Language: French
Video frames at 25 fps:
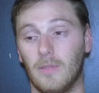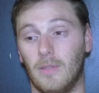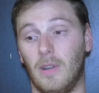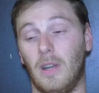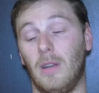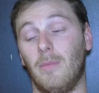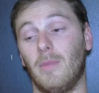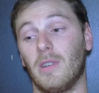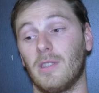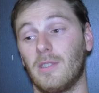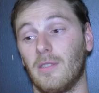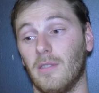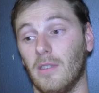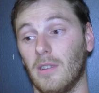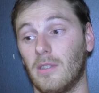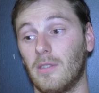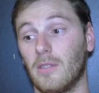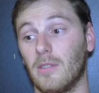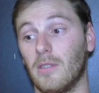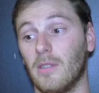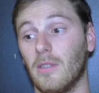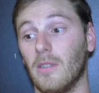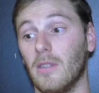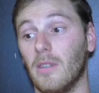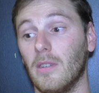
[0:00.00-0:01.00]
Ouais, bah c'est vrai
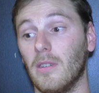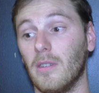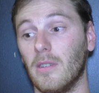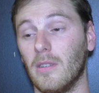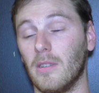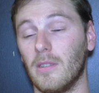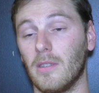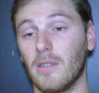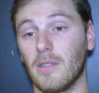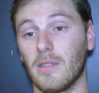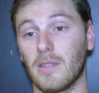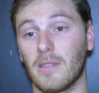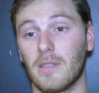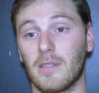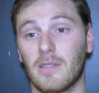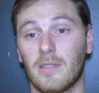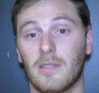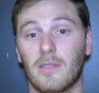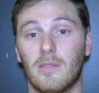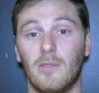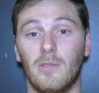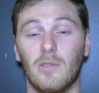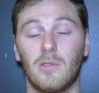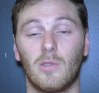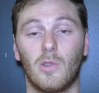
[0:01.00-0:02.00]
que
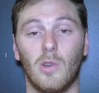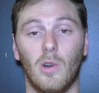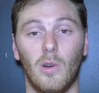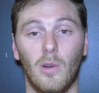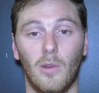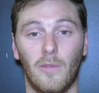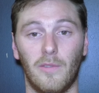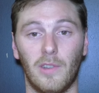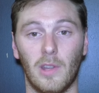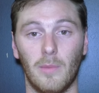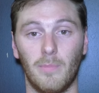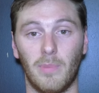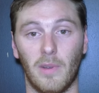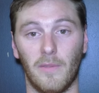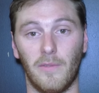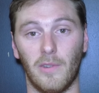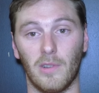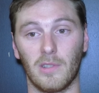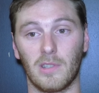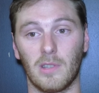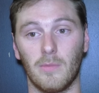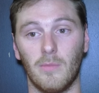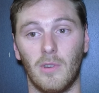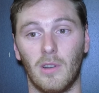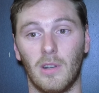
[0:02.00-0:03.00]
le score reflète pas
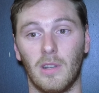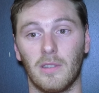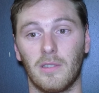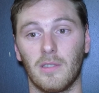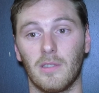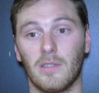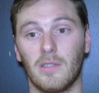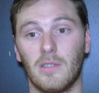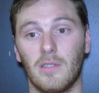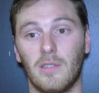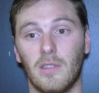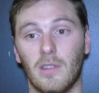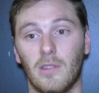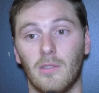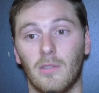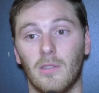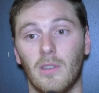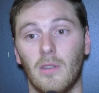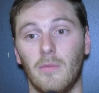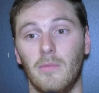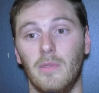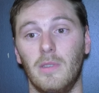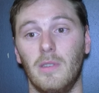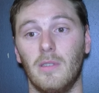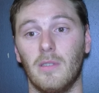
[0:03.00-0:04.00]
forcément l'intensité
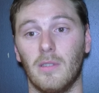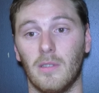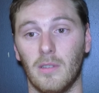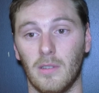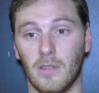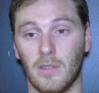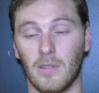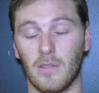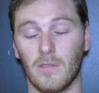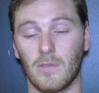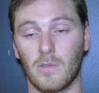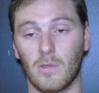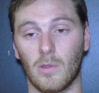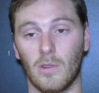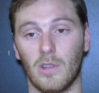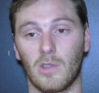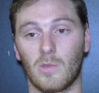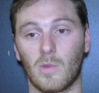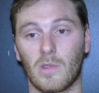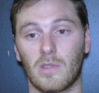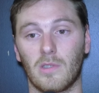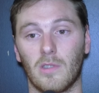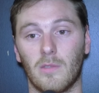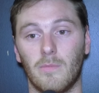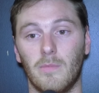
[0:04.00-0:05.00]
qu'on a mis euh, sur les
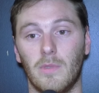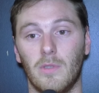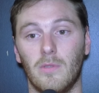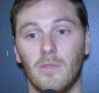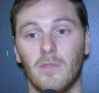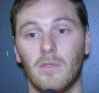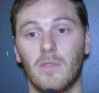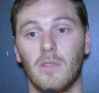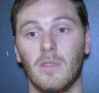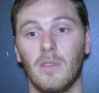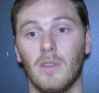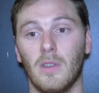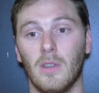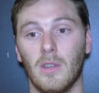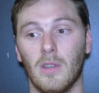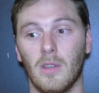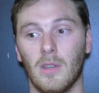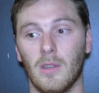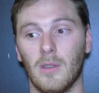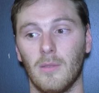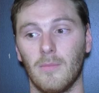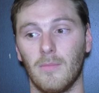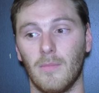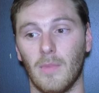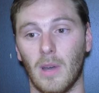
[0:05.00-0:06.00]
60 minutes.
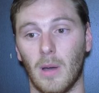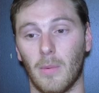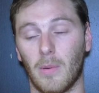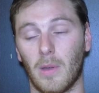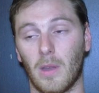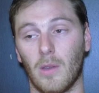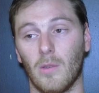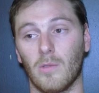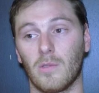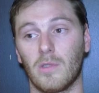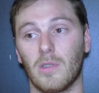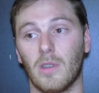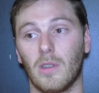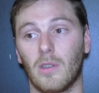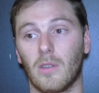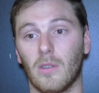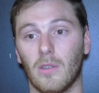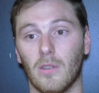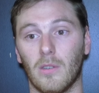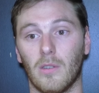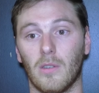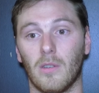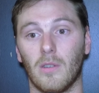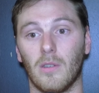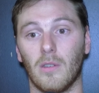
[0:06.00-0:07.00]
Mais après, on sait
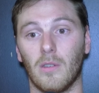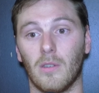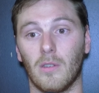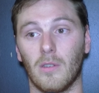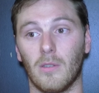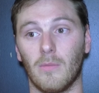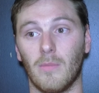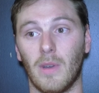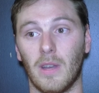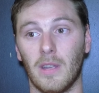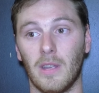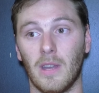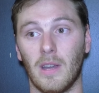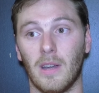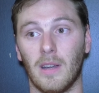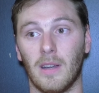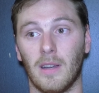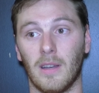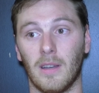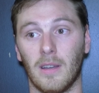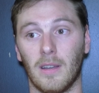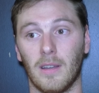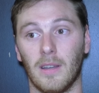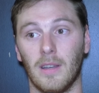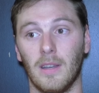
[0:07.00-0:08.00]
que bah, il y
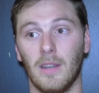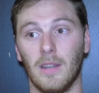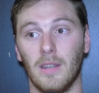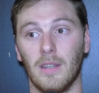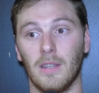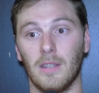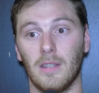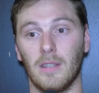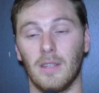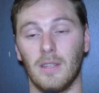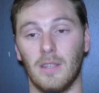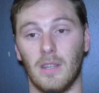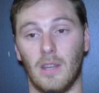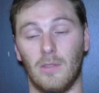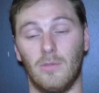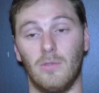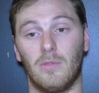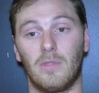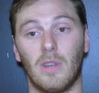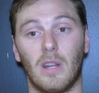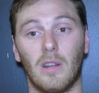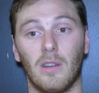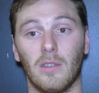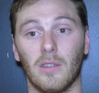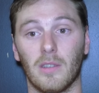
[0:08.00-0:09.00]
a il y a
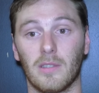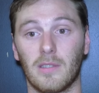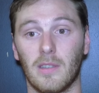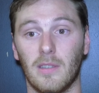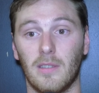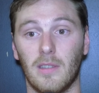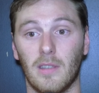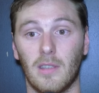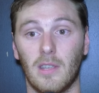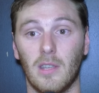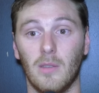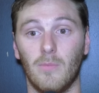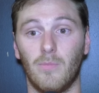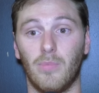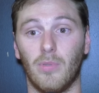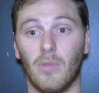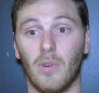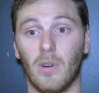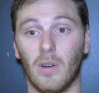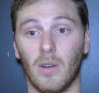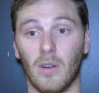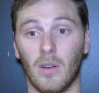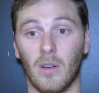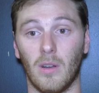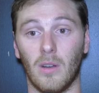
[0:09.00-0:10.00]
du talent dans cette équipe
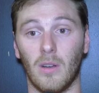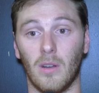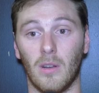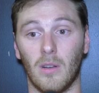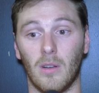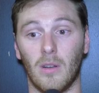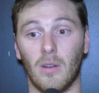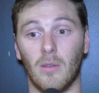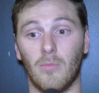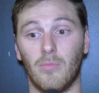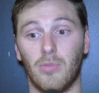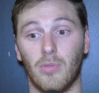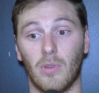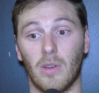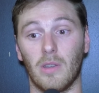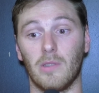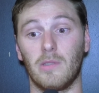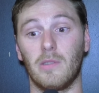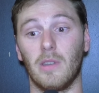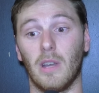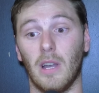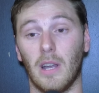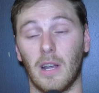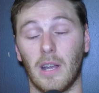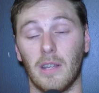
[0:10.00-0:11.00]
pour euh, pour
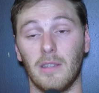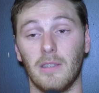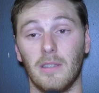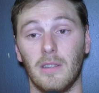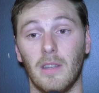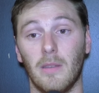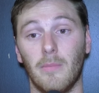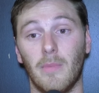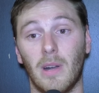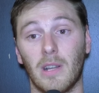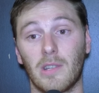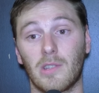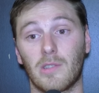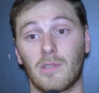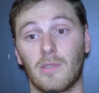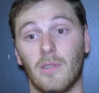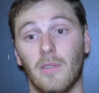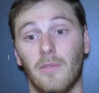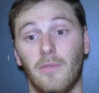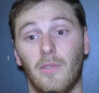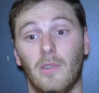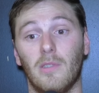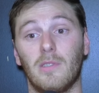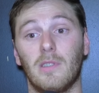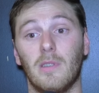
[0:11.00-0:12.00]
réussir à gagner des matchs
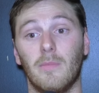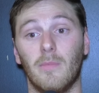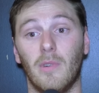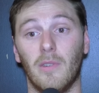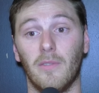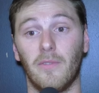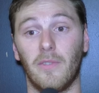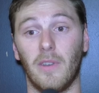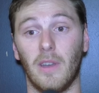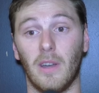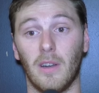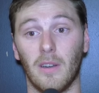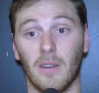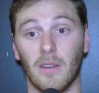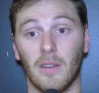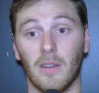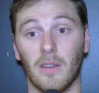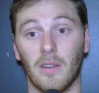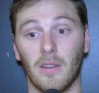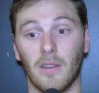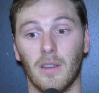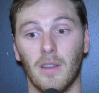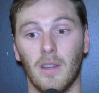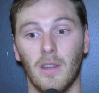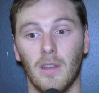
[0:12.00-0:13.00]
sans forcément faire
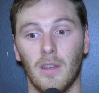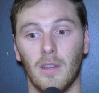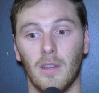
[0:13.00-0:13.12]
euh,